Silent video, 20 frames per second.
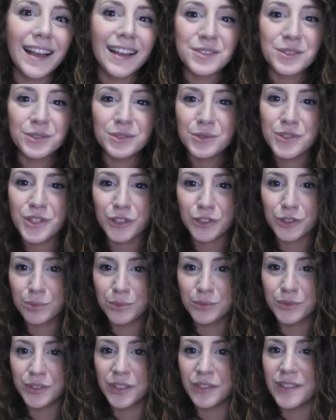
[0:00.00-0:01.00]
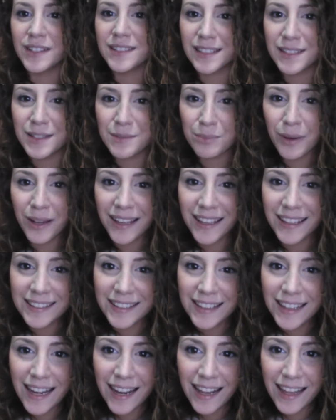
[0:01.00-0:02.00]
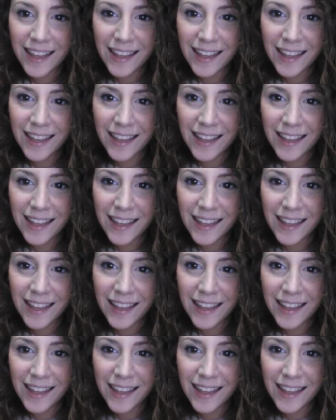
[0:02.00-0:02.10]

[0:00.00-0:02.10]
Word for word: sotto un certo punto di vista si può anche dire